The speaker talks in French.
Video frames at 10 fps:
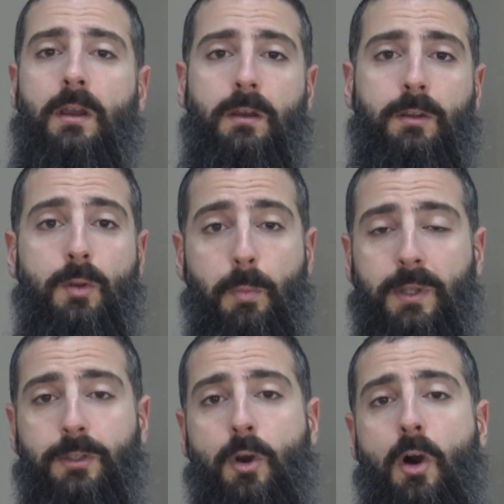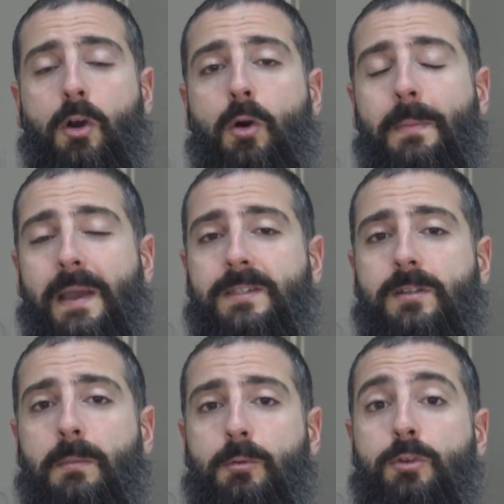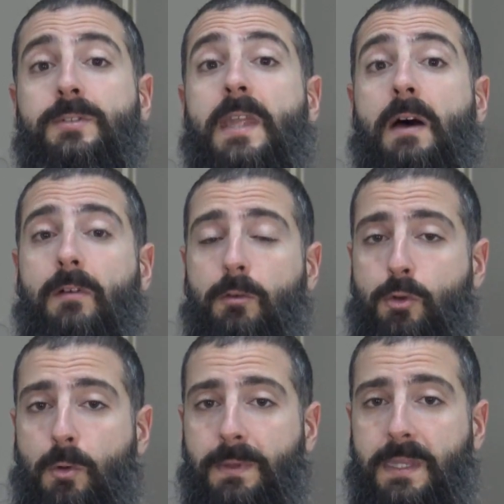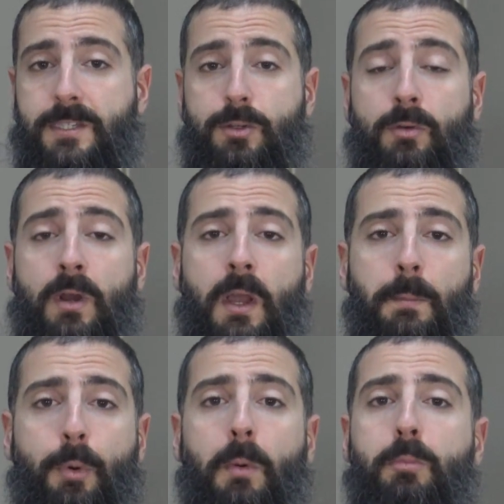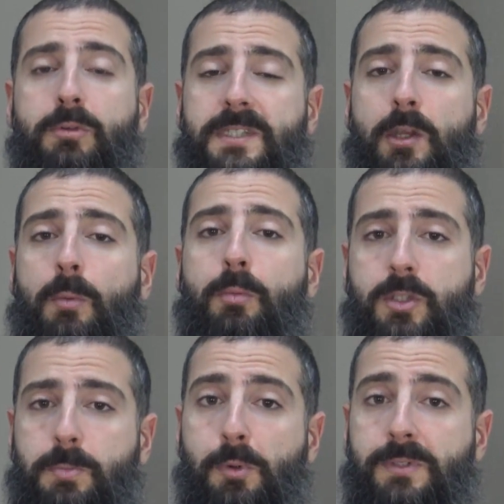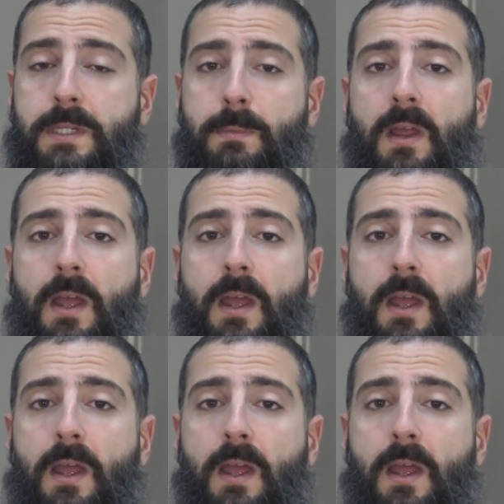euh, de poids de corps, comme par exemple juste avant une compétition, pour booster le plus possible